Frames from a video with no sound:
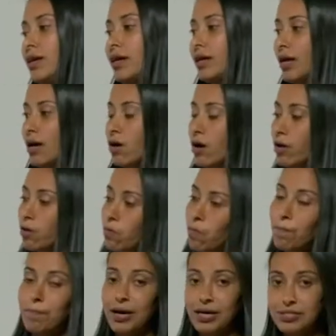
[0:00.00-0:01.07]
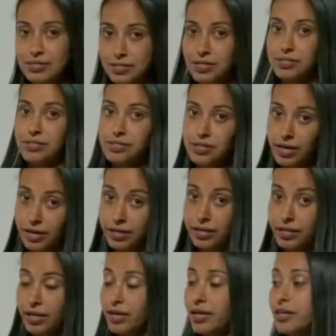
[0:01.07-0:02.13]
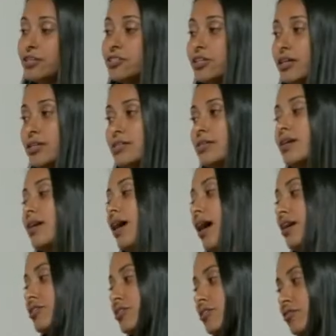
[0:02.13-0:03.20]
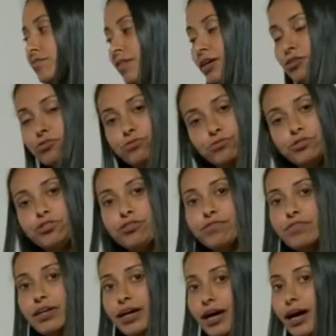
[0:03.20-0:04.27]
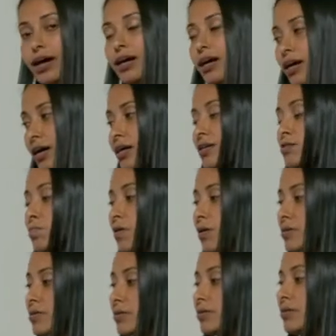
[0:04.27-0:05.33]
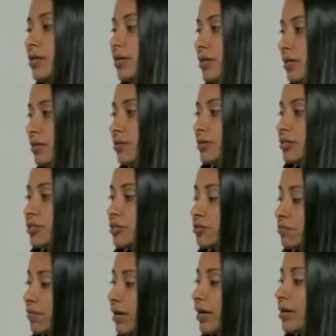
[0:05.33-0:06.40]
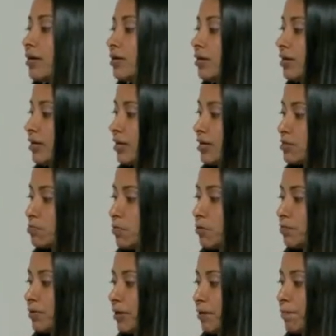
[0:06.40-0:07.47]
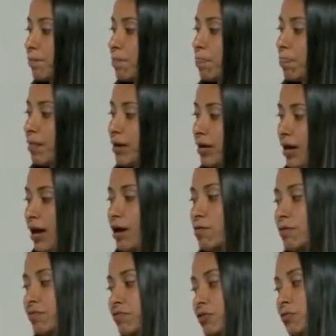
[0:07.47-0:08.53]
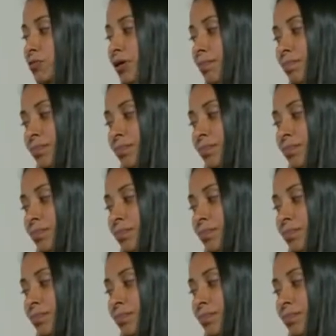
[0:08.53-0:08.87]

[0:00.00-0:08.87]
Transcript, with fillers: E agora com base nessas características, a gente vai justificar a resposta. Então a gente vai responder. É uma figura